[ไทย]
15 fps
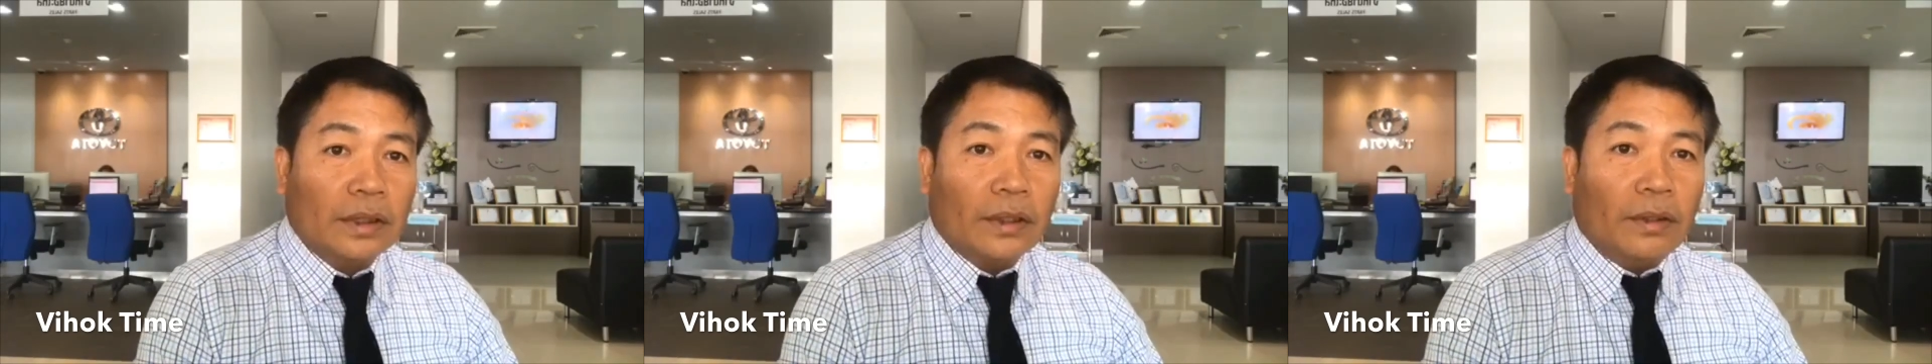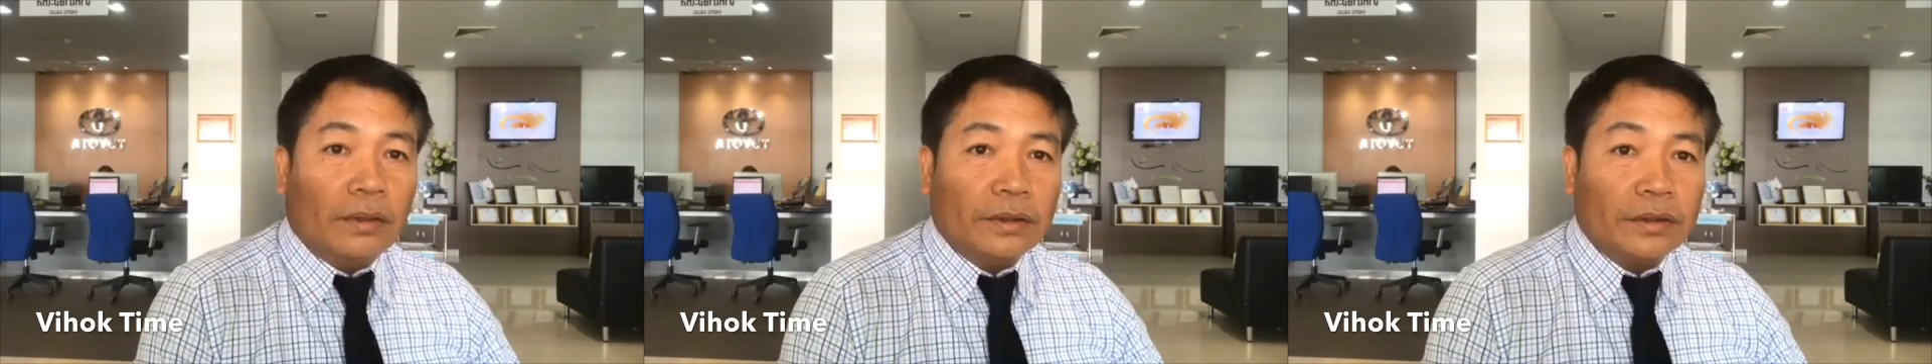
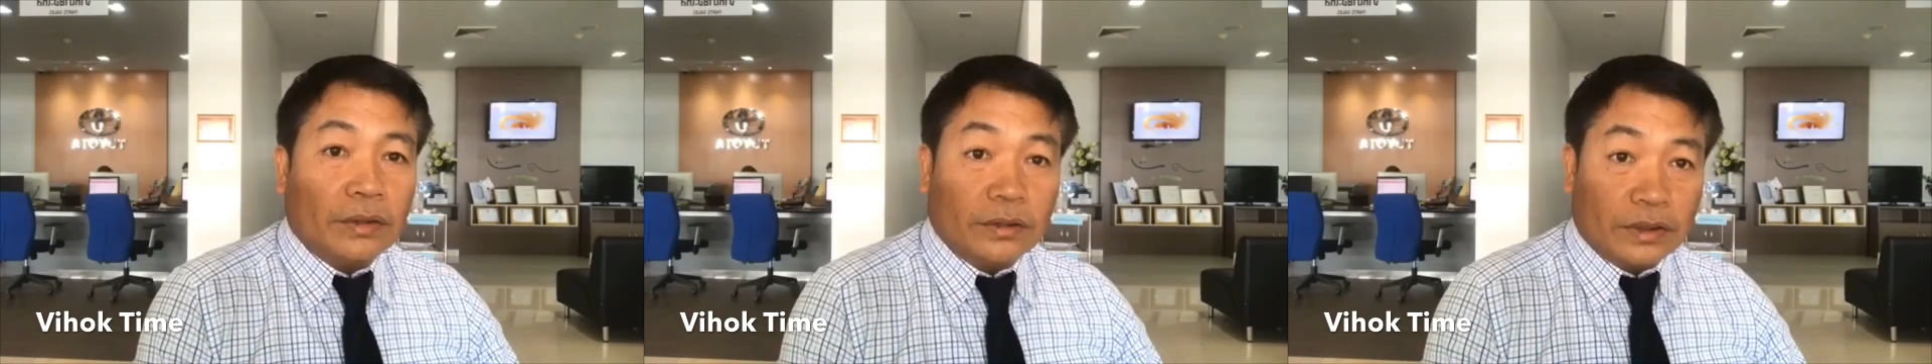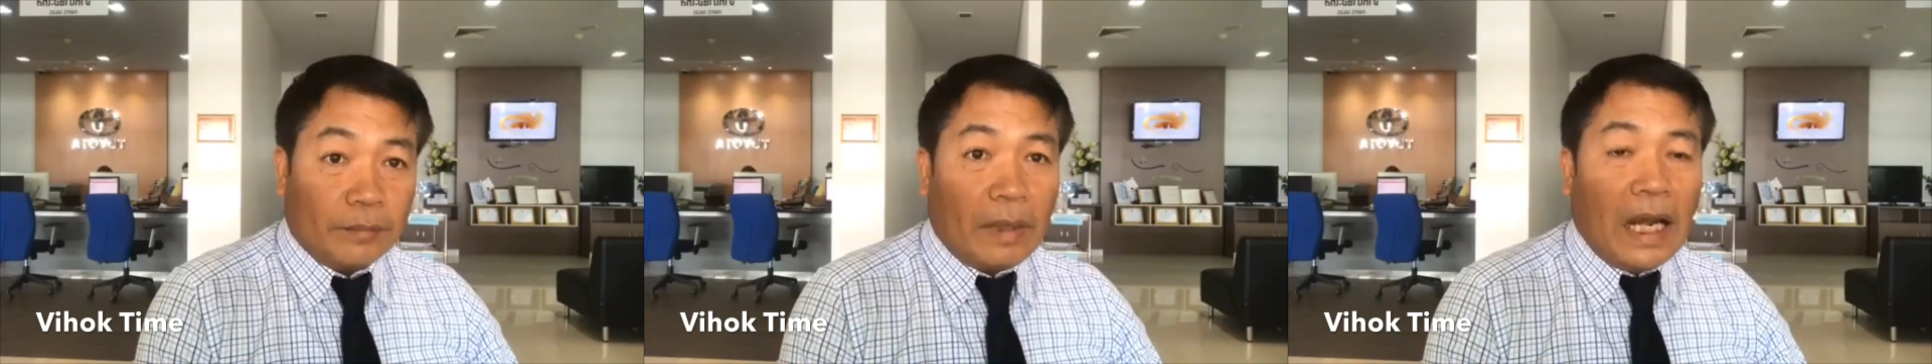ของสอ
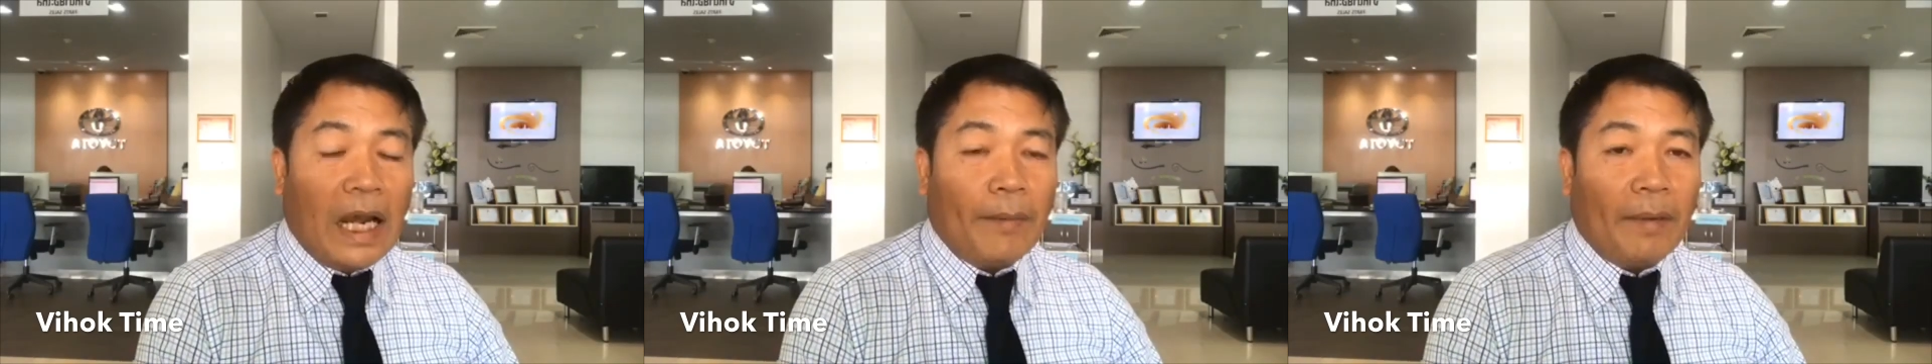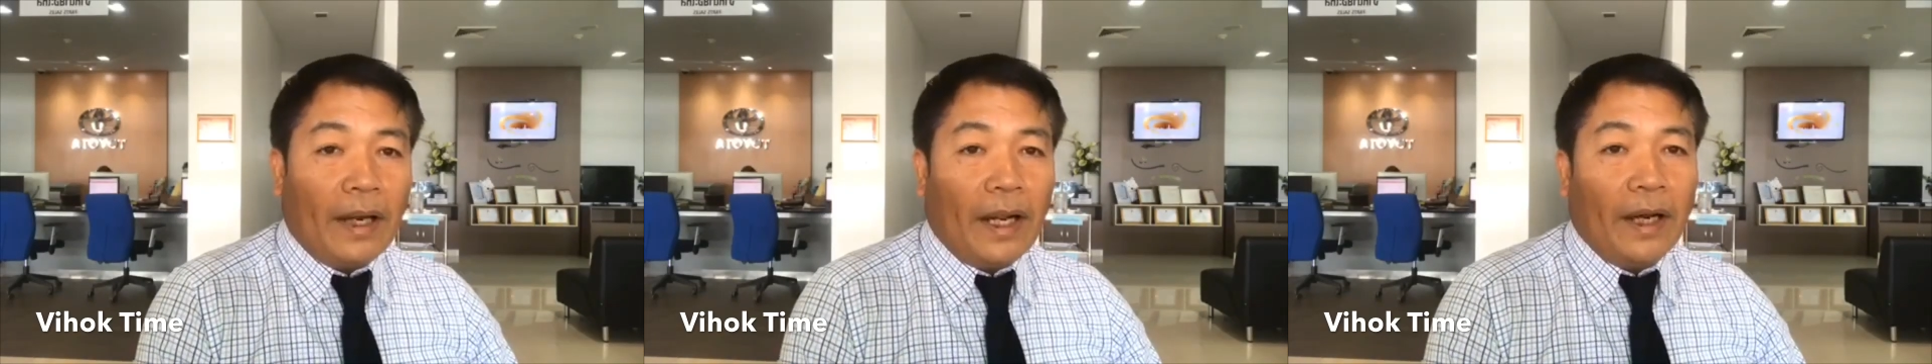งสภา
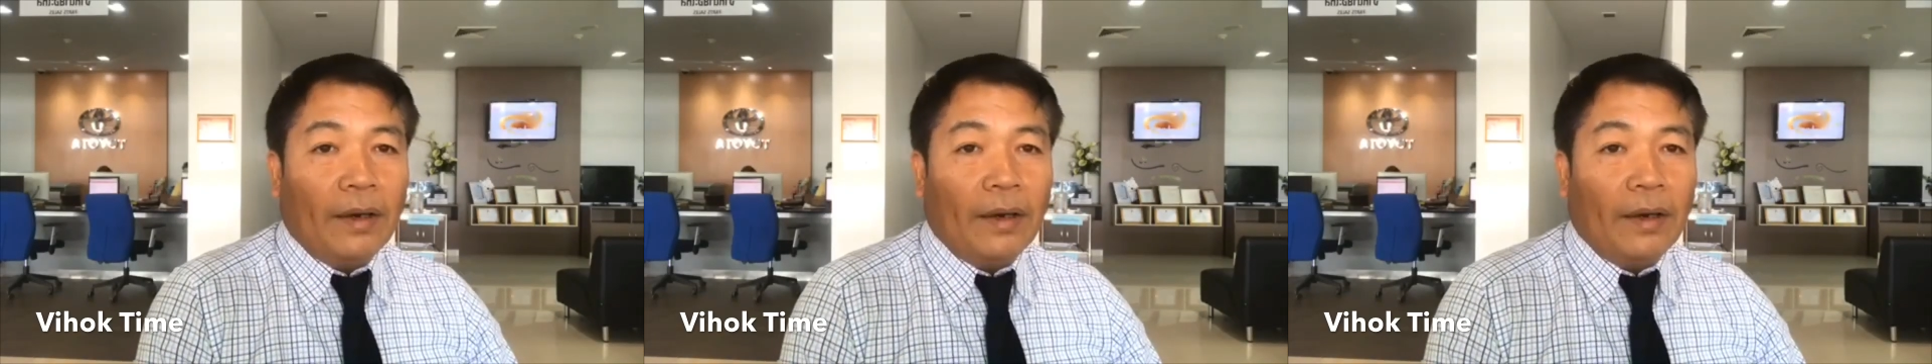ไปแล้